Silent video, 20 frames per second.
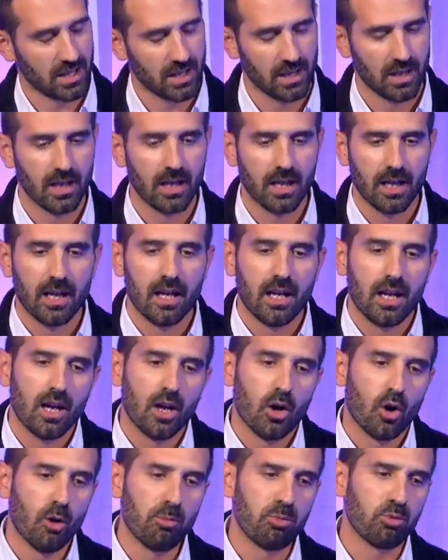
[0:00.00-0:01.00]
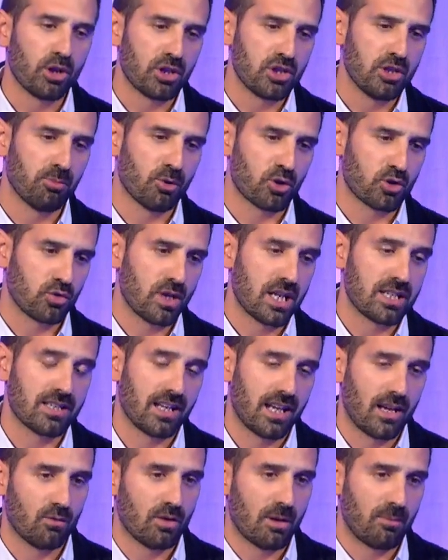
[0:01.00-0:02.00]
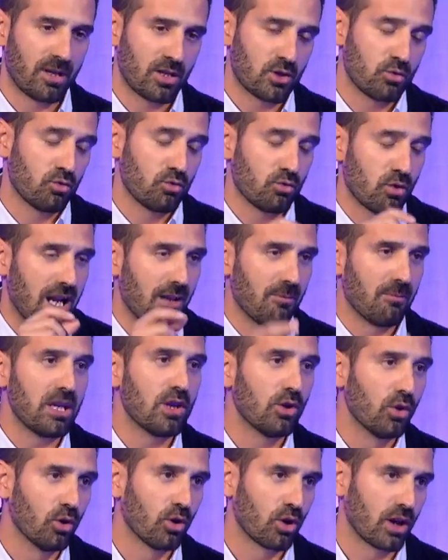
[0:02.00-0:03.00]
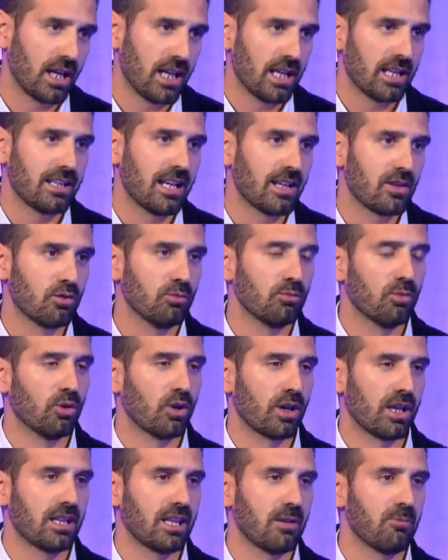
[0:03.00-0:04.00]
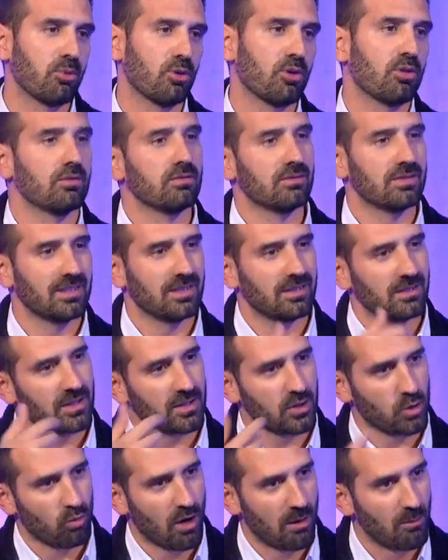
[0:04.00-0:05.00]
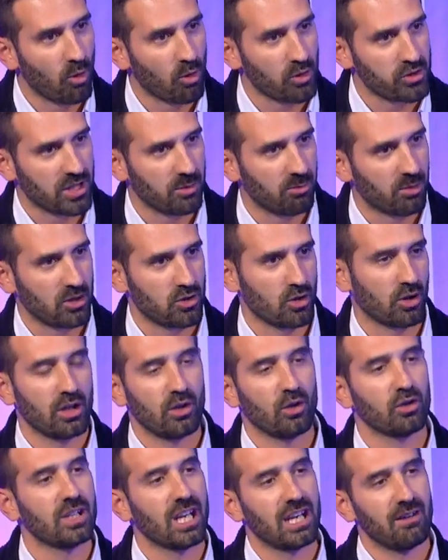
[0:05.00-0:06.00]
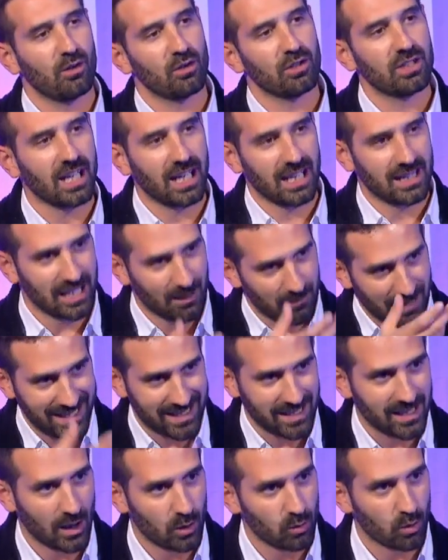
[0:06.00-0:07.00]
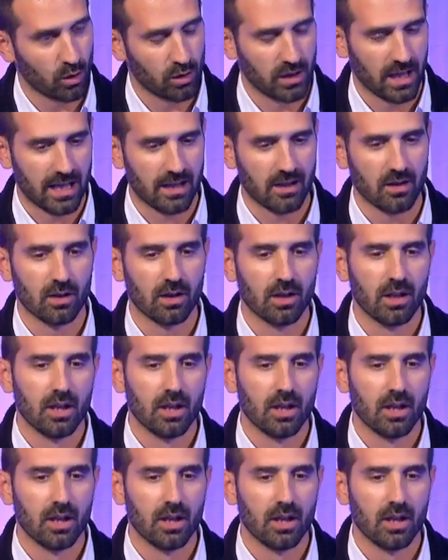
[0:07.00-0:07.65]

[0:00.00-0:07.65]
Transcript: Okay oppure ci possono essere in una percentuale minore dei tumori tipo squamosi, perciò che non derivano direttamente dall'urotelio.